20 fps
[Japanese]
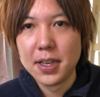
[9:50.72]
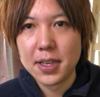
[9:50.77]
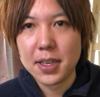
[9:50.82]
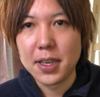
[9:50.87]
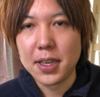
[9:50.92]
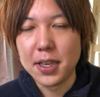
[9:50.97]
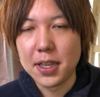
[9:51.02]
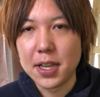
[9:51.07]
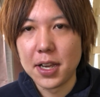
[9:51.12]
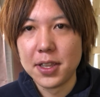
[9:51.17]

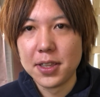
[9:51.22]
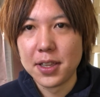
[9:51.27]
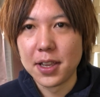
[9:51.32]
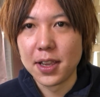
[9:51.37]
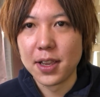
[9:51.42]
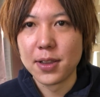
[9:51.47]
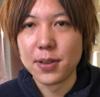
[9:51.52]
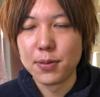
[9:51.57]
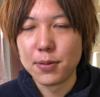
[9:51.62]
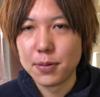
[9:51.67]
聞いたんだ
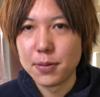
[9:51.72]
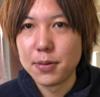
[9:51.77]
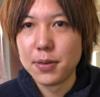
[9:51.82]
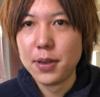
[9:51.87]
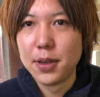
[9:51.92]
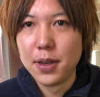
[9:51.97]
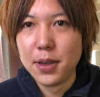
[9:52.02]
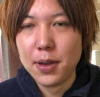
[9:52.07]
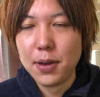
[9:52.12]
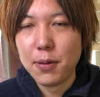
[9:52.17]
けど
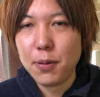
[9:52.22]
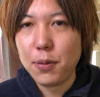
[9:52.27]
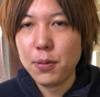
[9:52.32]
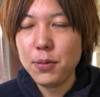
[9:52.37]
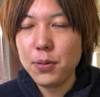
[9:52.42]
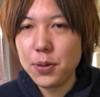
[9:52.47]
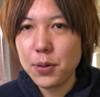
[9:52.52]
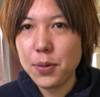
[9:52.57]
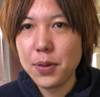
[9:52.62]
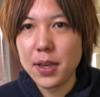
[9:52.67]
ほ
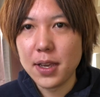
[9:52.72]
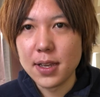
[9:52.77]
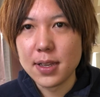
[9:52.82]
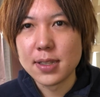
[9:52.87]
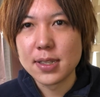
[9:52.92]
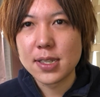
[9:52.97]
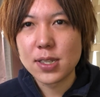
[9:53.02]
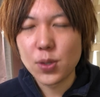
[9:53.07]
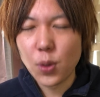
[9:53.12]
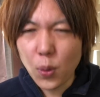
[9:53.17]
んとね
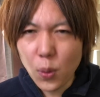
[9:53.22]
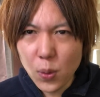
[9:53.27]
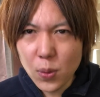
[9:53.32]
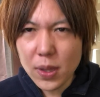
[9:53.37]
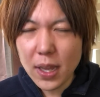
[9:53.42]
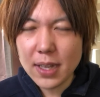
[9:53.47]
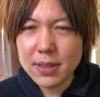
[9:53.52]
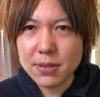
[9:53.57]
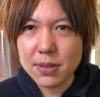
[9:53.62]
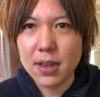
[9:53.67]
そう
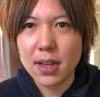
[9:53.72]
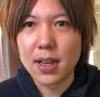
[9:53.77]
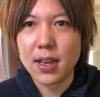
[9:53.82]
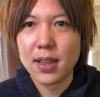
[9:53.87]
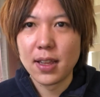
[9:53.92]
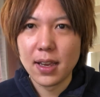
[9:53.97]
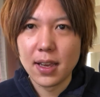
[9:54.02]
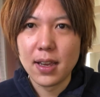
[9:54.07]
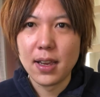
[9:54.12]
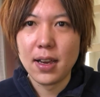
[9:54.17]
なるから
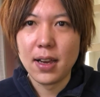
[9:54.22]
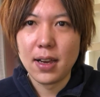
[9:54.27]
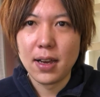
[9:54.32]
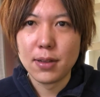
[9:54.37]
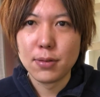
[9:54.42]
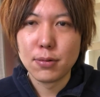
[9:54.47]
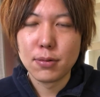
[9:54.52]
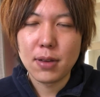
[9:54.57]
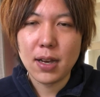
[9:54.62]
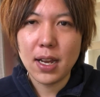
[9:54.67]
ねあ
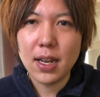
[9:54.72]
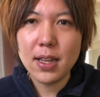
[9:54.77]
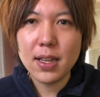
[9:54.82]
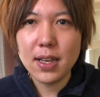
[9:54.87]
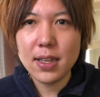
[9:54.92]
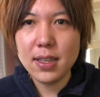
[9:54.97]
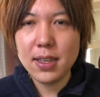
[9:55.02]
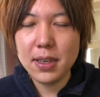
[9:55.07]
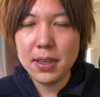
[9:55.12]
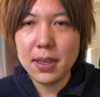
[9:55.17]
の
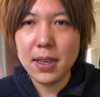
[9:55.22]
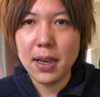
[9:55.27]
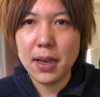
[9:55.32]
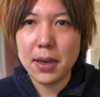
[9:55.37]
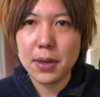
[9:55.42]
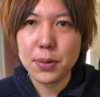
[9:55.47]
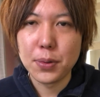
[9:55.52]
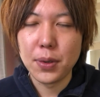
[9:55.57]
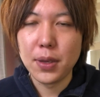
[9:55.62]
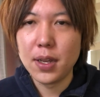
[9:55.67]
体に
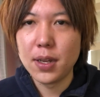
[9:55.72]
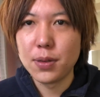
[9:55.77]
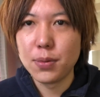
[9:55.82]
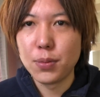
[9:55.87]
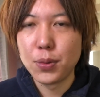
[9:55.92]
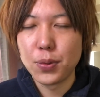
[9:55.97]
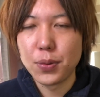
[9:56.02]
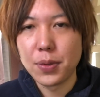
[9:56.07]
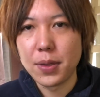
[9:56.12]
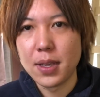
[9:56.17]
あの入れる
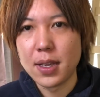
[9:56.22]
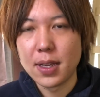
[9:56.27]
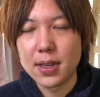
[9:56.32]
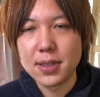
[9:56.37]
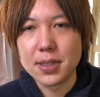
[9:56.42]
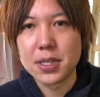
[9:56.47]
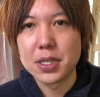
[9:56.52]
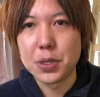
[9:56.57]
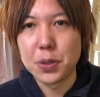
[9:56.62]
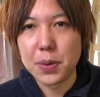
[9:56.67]
ものに
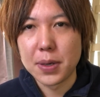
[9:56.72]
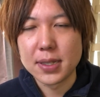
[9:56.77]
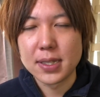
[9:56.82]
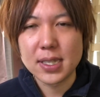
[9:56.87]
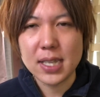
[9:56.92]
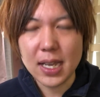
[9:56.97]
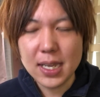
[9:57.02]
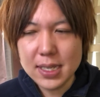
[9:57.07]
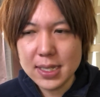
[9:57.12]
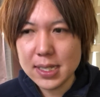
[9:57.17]
関しては
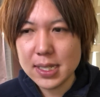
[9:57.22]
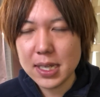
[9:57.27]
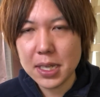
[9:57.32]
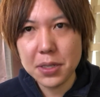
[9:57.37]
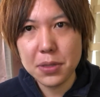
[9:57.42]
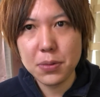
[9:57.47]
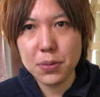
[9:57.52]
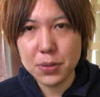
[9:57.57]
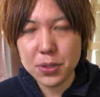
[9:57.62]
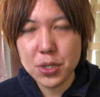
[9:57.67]
再
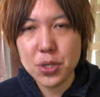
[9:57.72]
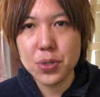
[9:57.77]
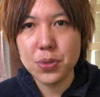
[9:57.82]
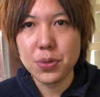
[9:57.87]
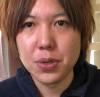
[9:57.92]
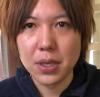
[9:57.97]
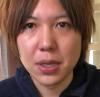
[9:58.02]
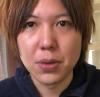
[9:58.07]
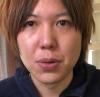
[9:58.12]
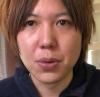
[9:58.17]
三の
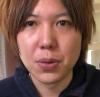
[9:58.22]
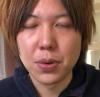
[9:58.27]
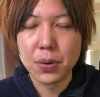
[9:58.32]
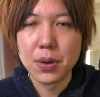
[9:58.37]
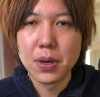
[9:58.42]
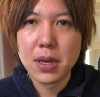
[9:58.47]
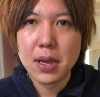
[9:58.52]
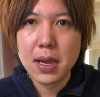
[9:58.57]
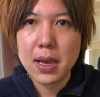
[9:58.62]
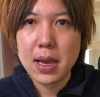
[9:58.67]
注意を
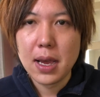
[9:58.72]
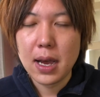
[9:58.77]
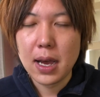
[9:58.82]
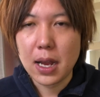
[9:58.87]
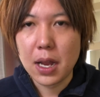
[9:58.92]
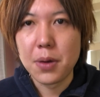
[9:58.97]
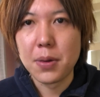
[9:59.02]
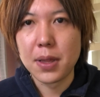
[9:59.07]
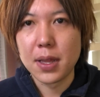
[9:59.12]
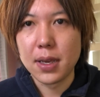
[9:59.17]

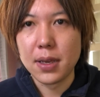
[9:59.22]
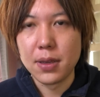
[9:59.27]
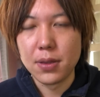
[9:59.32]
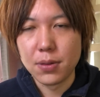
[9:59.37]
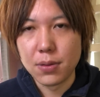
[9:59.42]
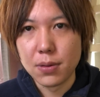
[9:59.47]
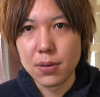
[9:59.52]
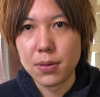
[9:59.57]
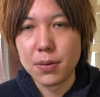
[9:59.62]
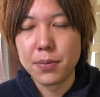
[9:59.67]
払わない
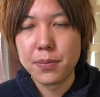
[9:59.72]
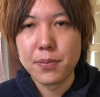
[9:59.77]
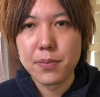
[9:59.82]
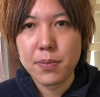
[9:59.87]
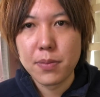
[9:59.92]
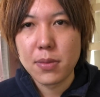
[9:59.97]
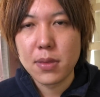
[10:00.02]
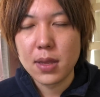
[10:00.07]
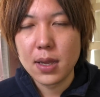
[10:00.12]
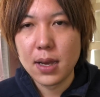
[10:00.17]
と
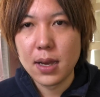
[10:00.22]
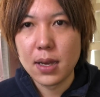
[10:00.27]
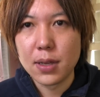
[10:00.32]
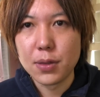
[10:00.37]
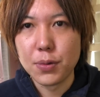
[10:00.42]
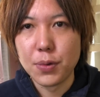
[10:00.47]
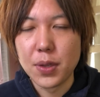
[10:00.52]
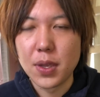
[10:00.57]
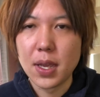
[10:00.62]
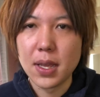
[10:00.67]
あ
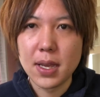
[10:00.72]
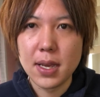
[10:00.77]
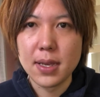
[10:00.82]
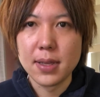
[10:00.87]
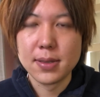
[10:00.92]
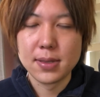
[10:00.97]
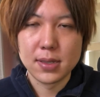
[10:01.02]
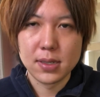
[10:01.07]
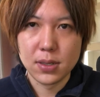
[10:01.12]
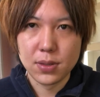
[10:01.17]
のいけない
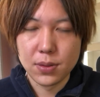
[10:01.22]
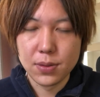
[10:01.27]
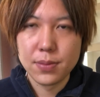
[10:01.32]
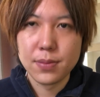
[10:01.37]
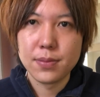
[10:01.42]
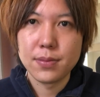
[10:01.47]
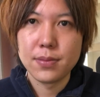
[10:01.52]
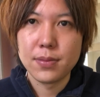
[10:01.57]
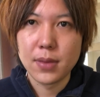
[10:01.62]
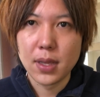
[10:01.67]
ですよ。
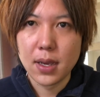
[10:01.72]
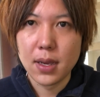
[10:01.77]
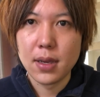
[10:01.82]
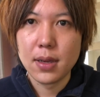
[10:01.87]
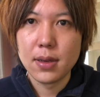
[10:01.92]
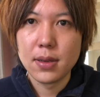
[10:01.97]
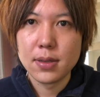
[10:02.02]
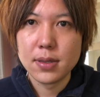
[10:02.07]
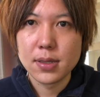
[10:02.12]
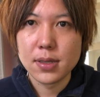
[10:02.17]

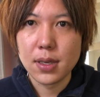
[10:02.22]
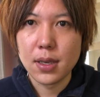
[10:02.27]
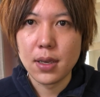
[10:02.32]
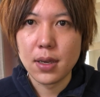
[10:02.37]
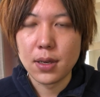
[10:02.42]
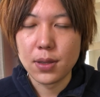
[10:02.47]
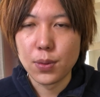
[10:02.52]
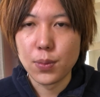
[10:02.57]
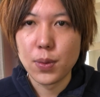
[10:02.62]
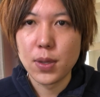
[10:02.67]
ねぜひ
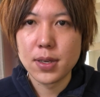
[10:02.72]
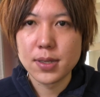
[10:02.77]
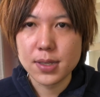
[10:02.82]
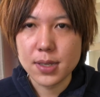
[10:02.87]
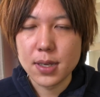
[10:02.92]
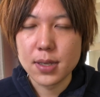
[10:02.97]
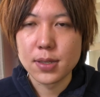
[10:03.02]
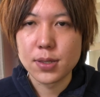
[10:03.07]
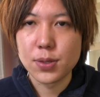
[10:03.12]
あの皆さん